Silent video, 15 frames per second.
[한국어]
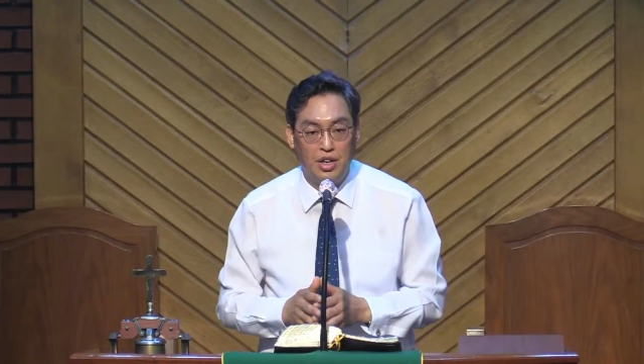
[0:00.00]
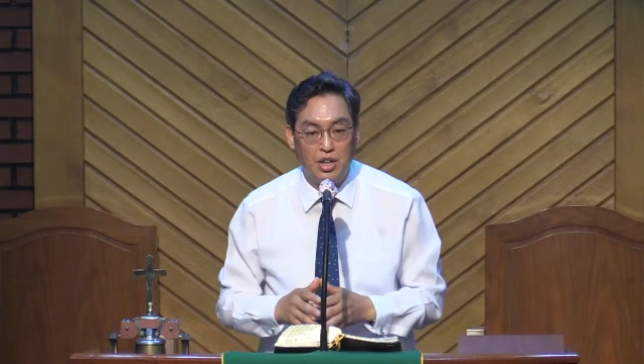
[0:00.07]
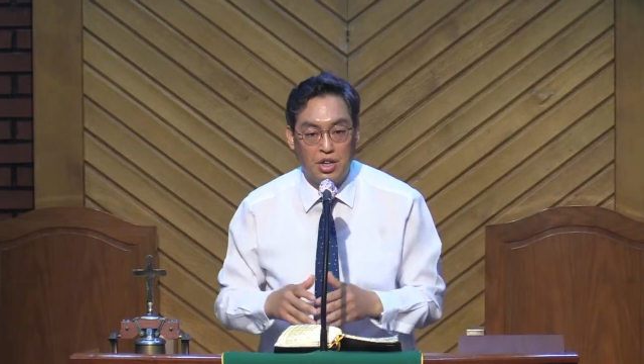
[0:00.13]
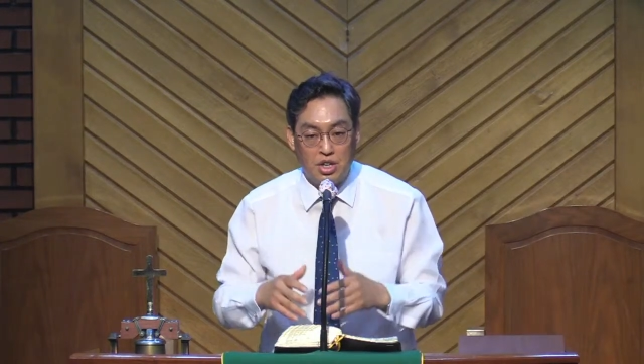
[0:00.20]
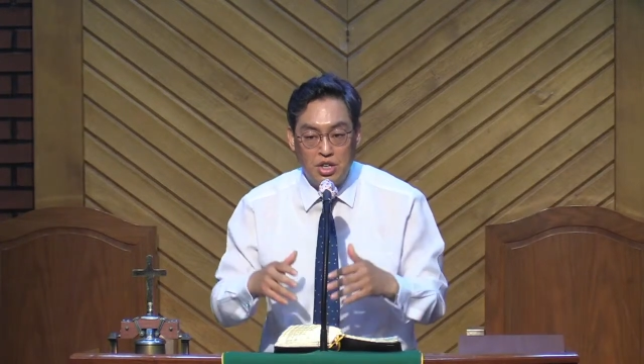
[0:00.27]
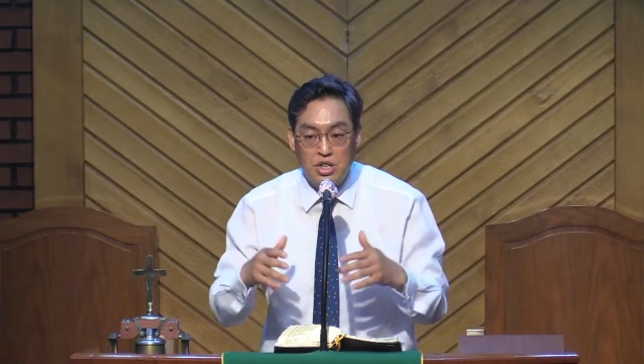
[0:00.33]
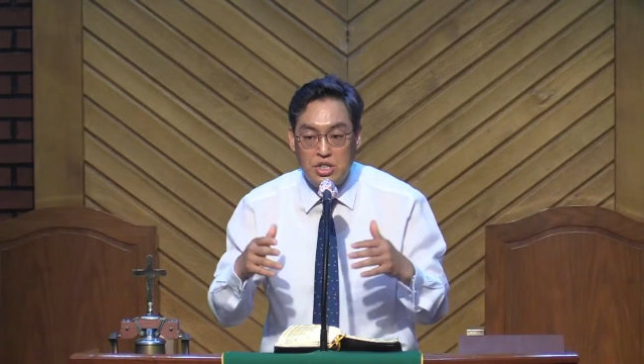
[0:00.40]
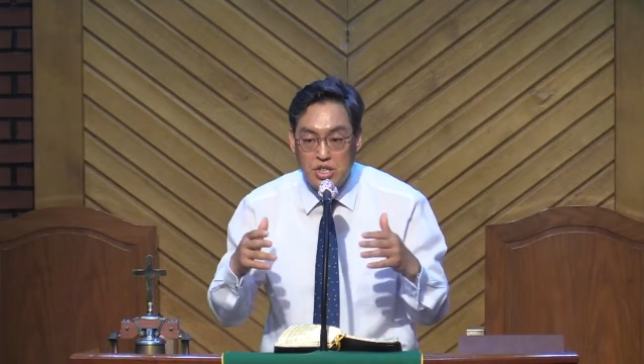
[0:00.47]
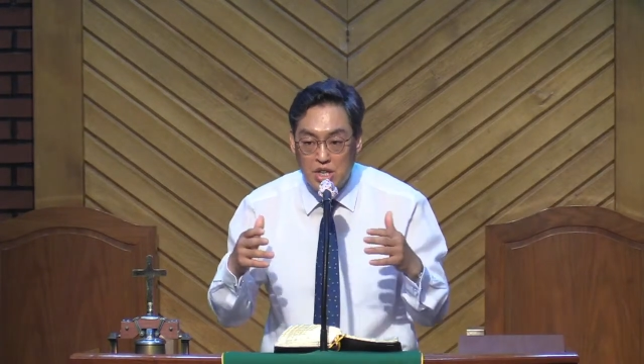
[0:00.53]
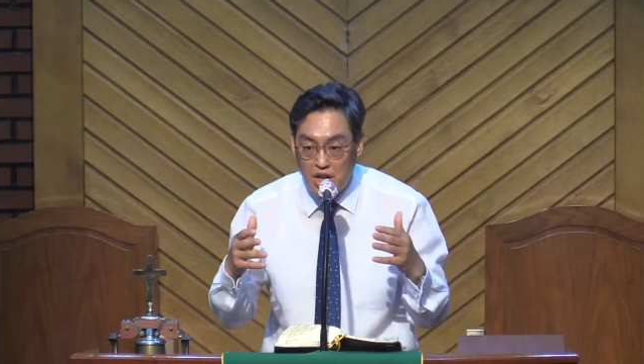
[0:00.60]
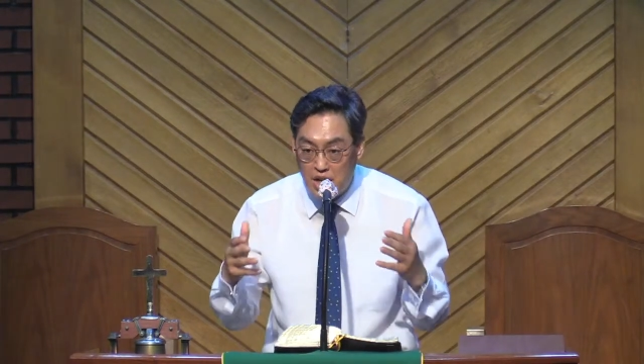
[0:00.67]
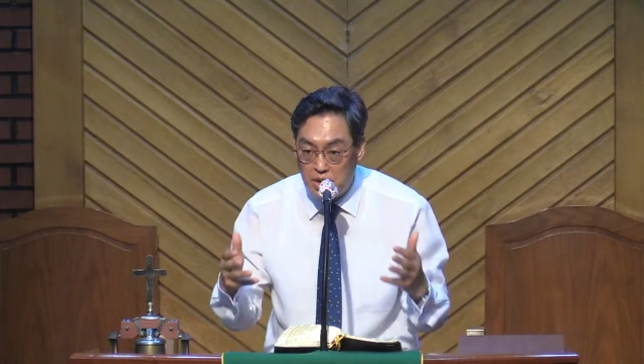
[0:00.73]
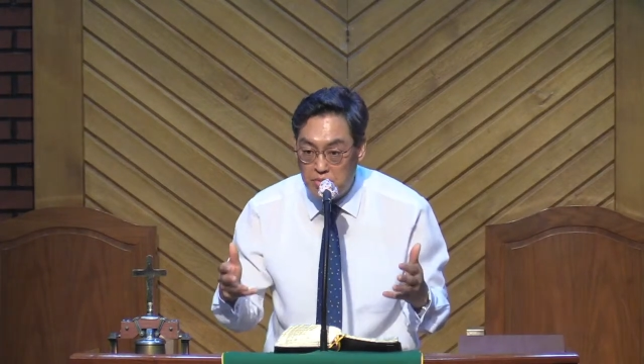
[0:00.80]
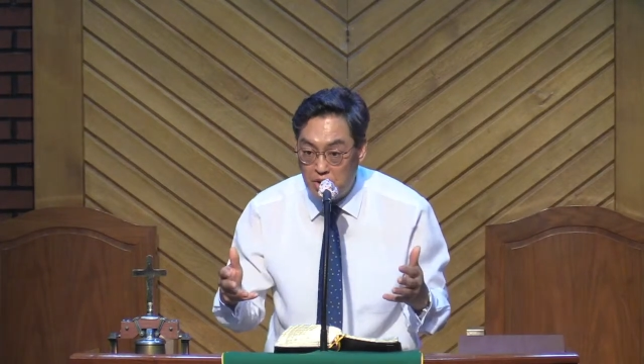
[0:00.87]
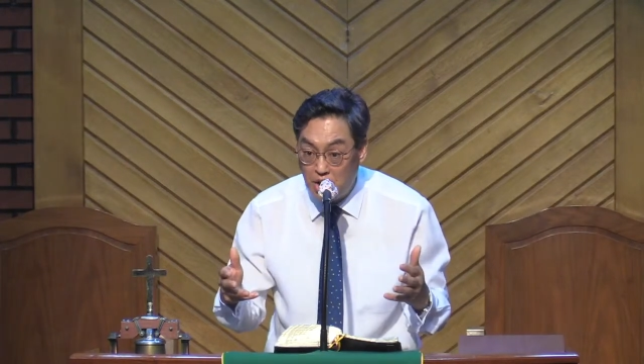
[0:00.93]
그
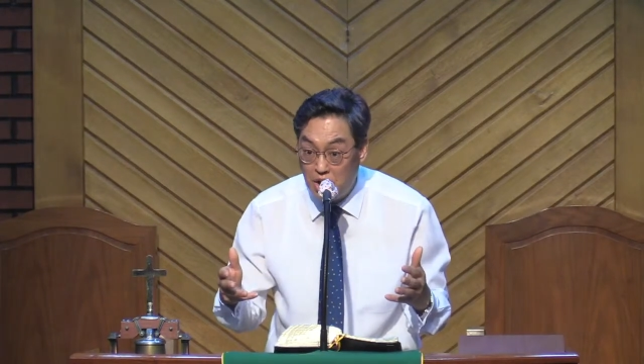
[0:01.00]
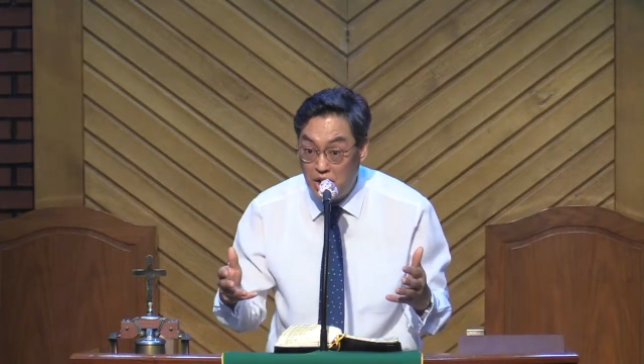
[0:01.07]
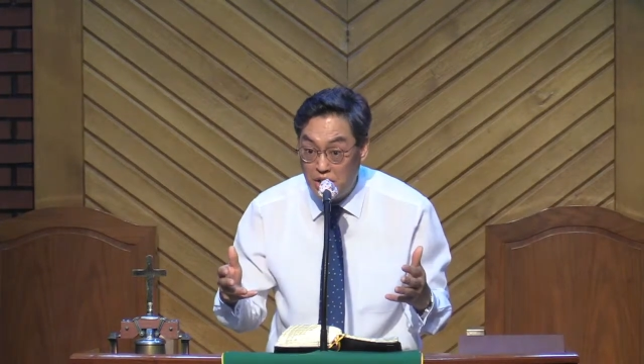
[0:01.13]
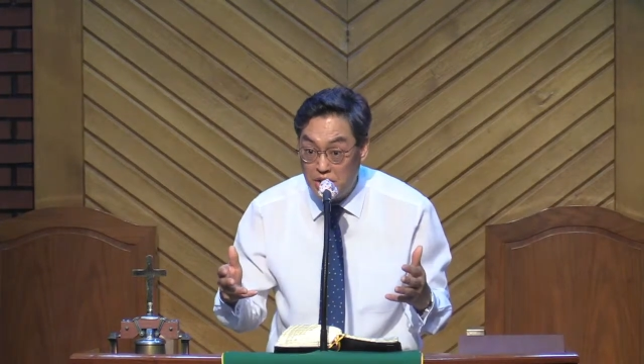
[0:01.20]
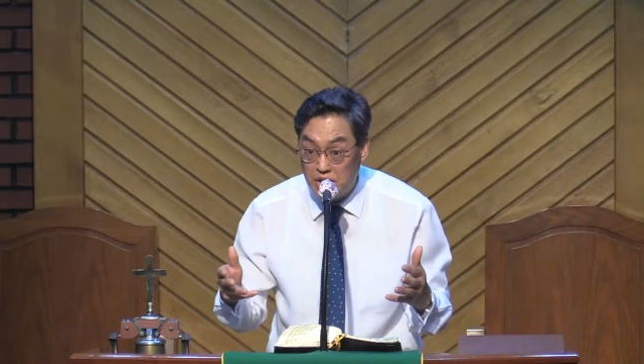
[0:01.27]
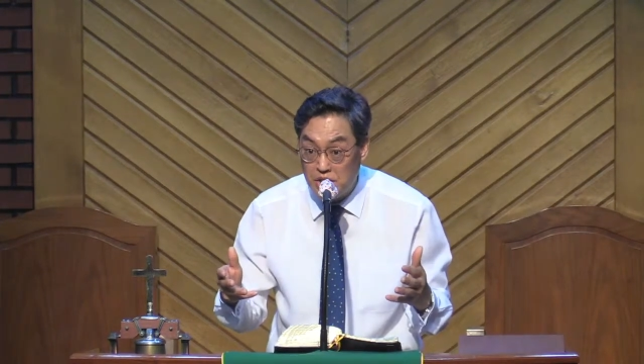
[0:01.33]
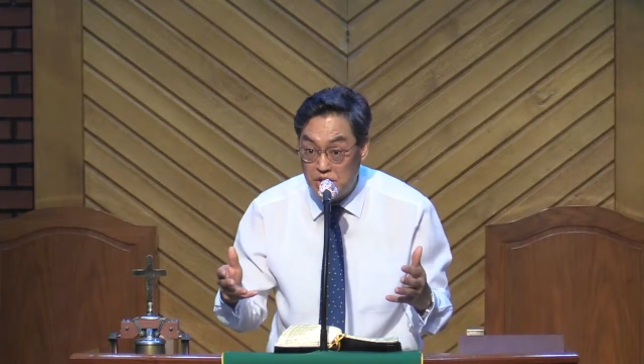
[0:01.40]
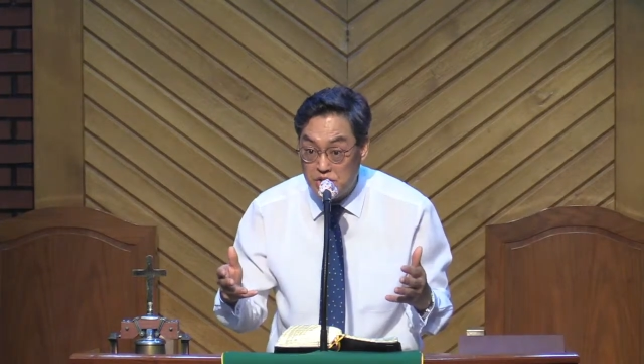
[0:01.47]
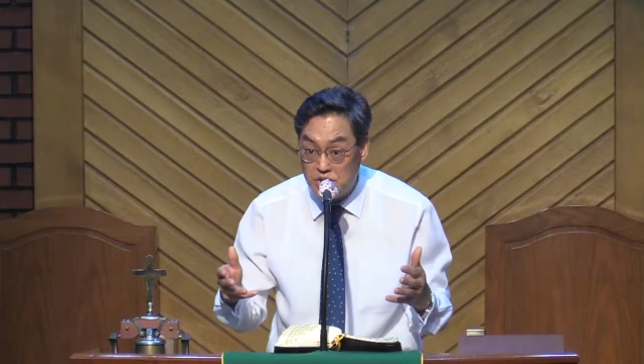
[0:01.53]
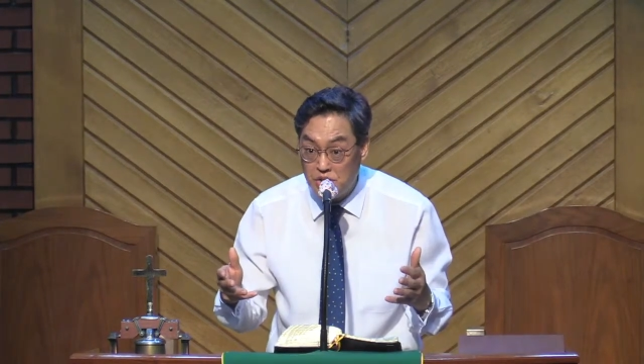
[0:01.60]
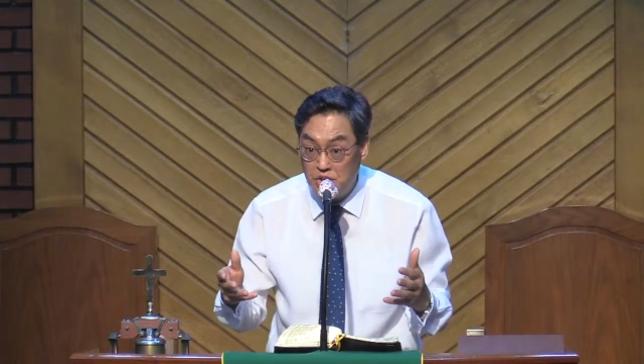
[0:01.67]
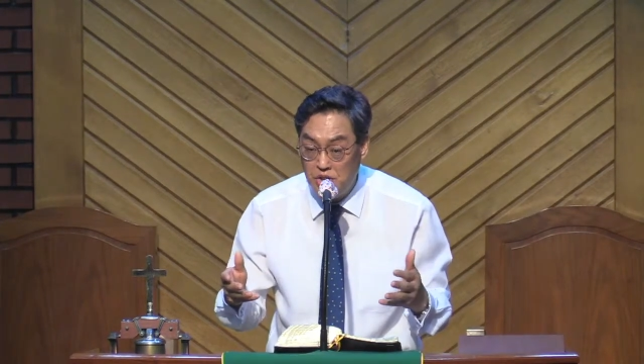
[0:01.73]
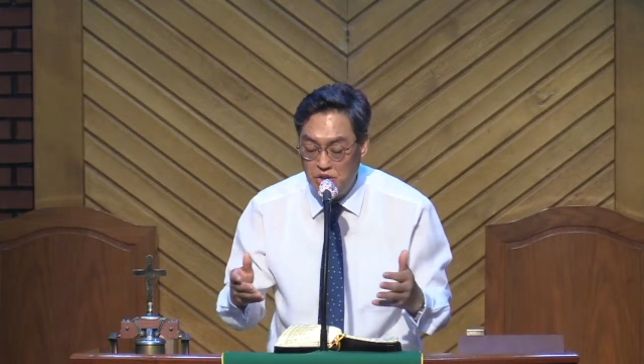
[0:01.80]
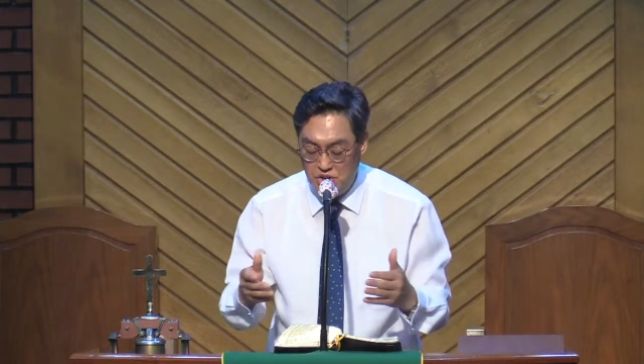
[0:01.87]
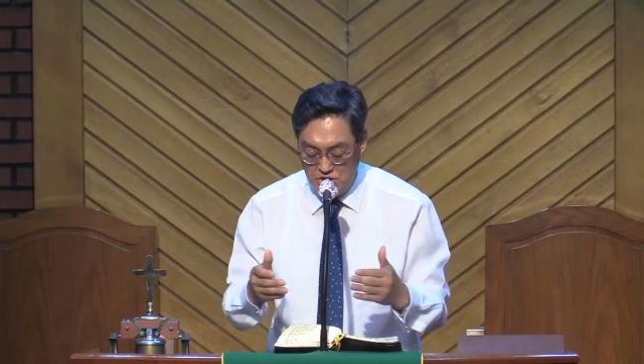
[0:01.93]
사람을
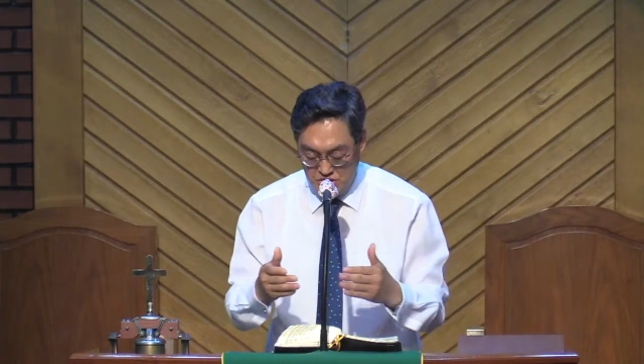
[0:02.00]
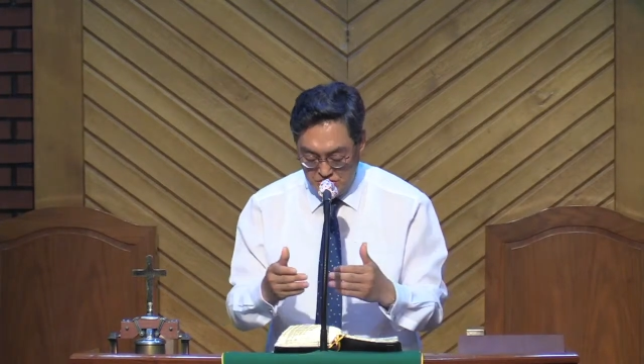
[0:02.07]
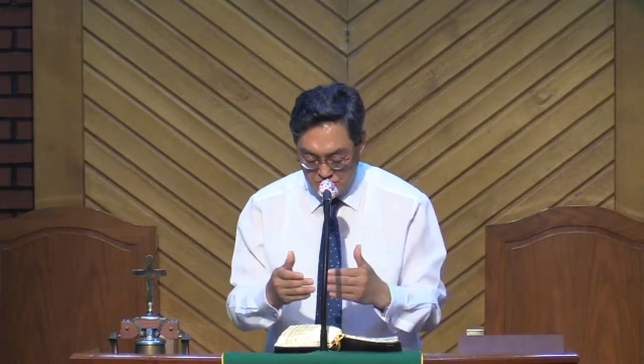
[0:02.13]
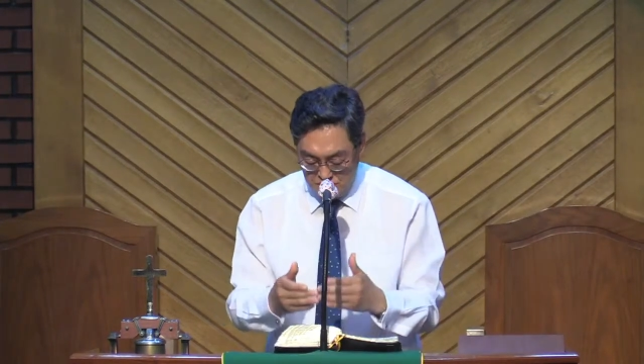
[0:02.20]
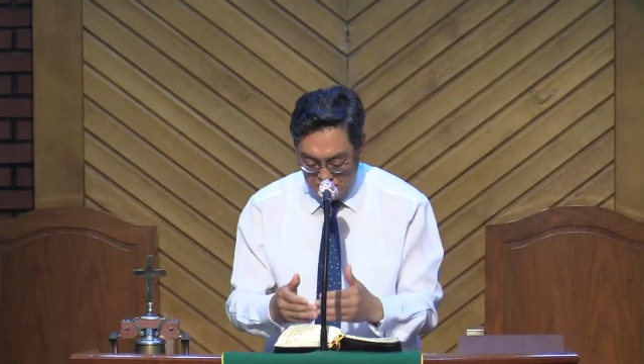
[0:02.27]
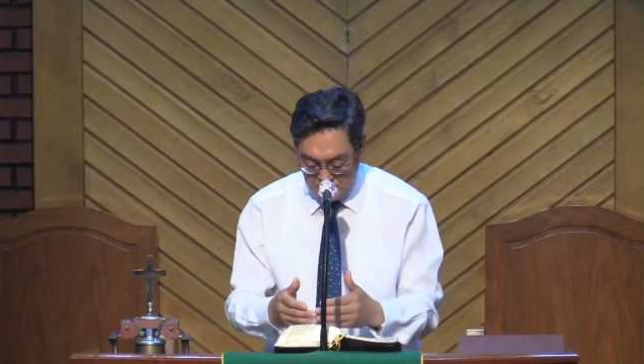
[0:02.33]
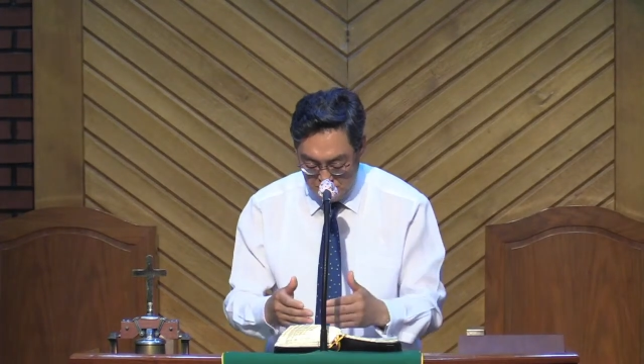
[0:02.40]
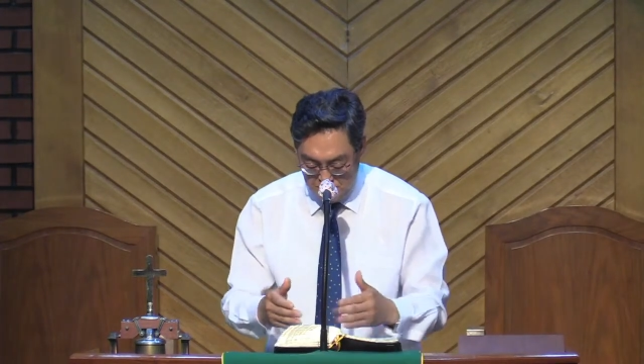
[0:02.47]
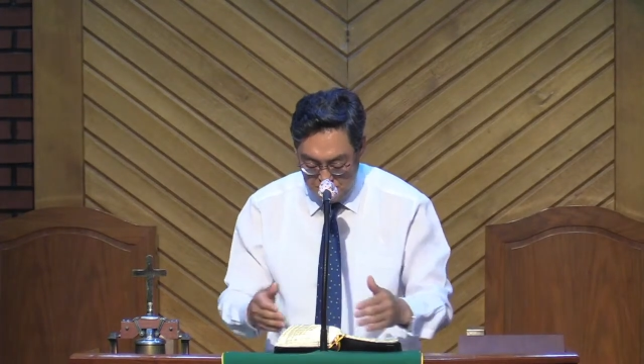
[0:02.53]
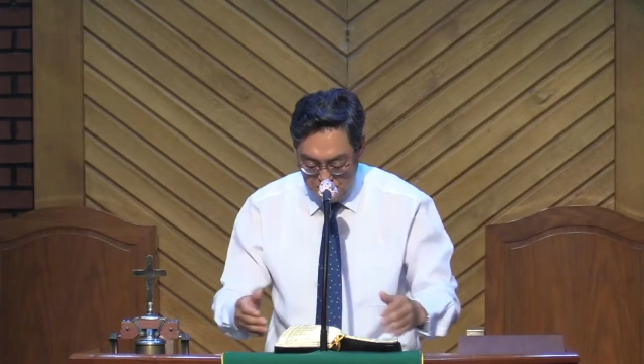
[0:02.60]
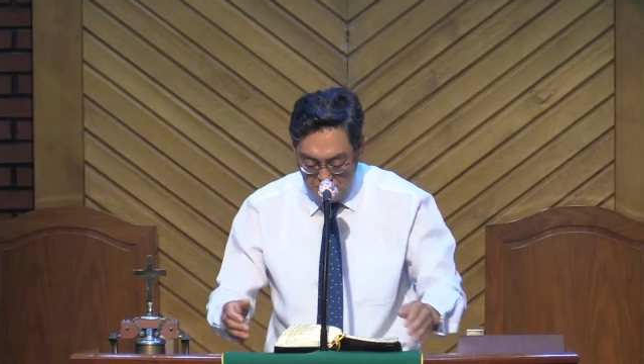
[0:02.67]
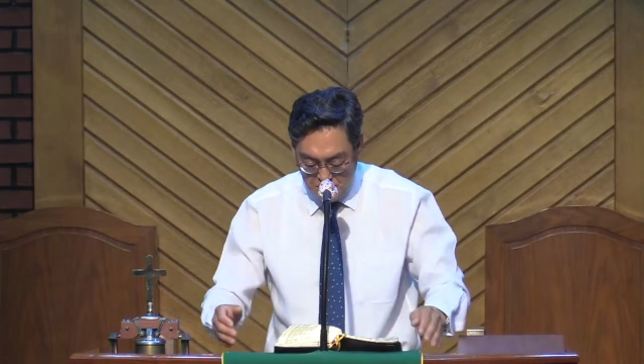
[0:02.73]
하나님께서 지금